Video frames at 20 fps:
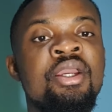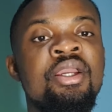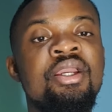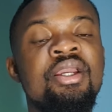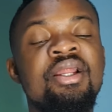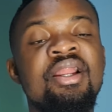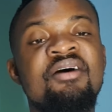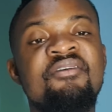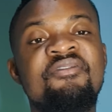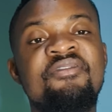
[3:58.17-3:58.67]

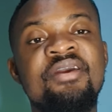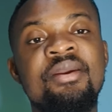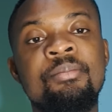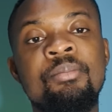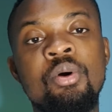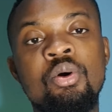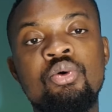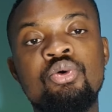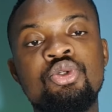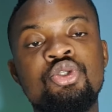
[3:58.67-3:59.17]
Il a fait
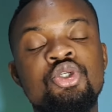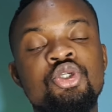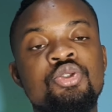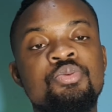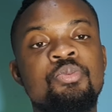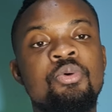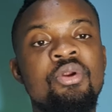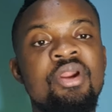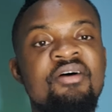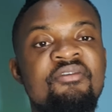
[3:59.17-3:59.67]
beaucoup de choses
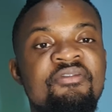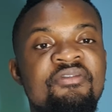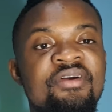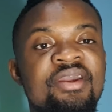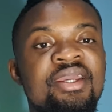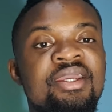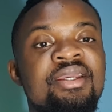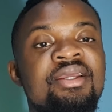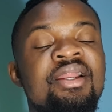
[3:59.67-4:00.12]
pour l'Afrique.